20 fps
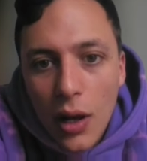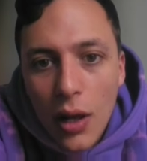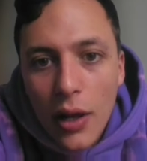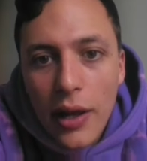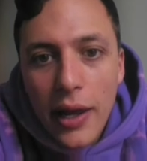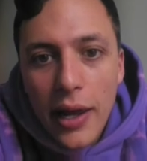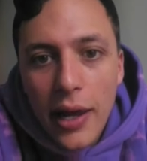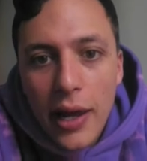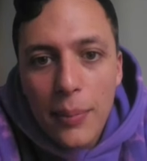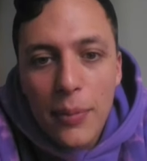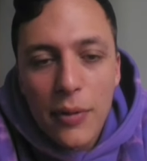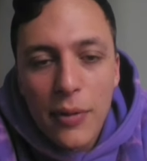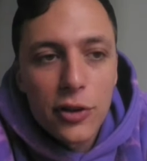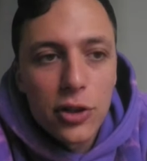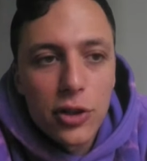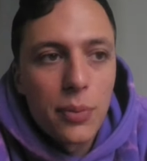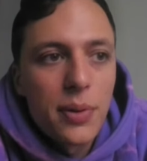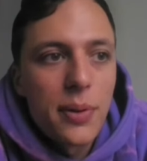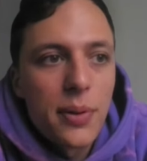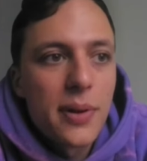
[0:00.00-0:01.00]
E abbiamo
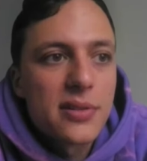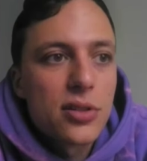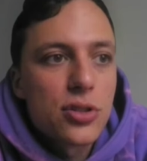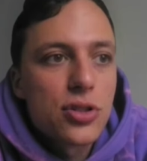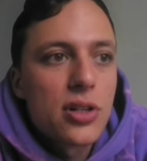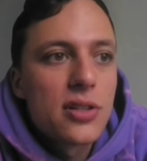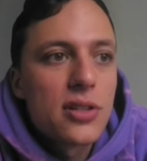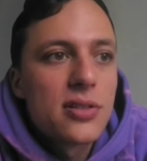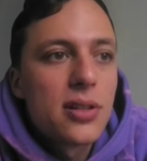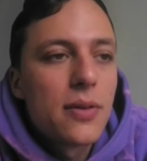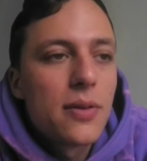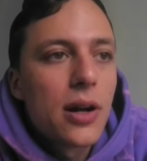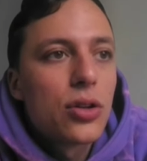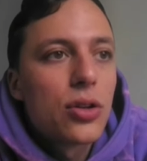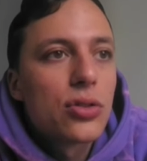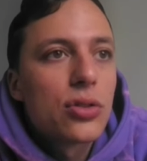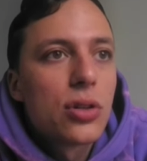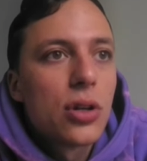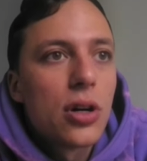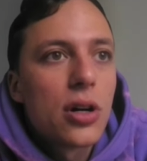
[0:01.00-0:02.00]
fatto la prima stagione estiva l'anno
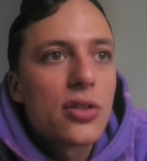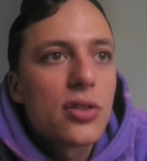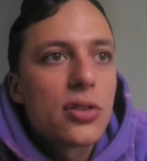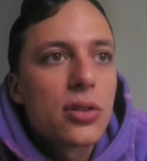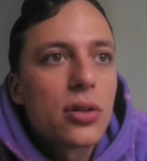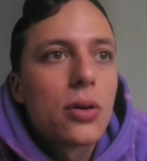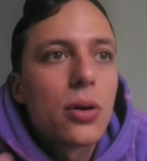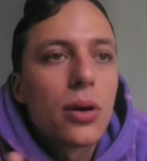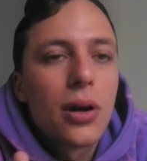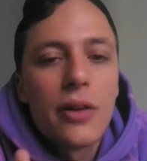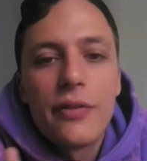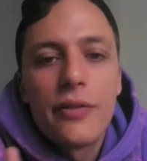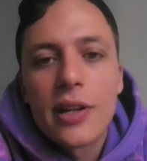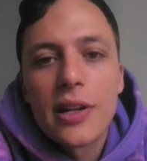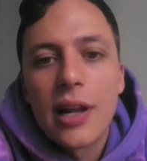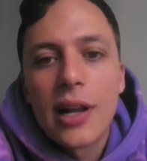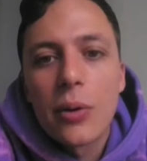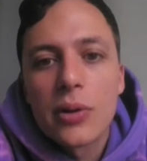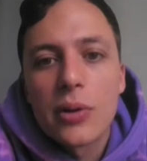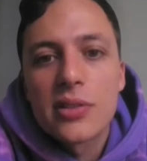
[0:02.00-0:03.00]
scorso, quella
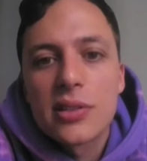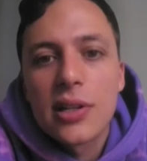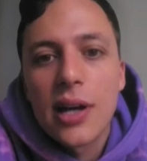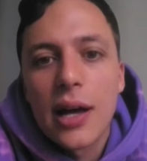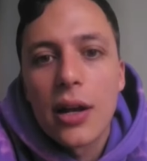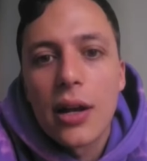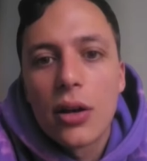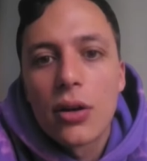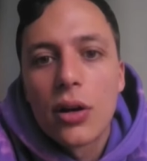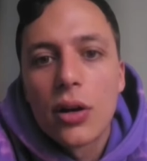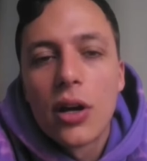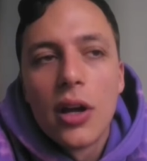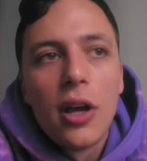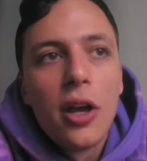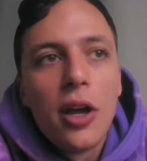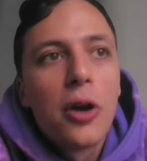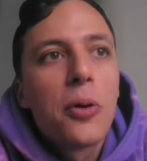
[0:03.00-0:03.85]
invernale quest'anno.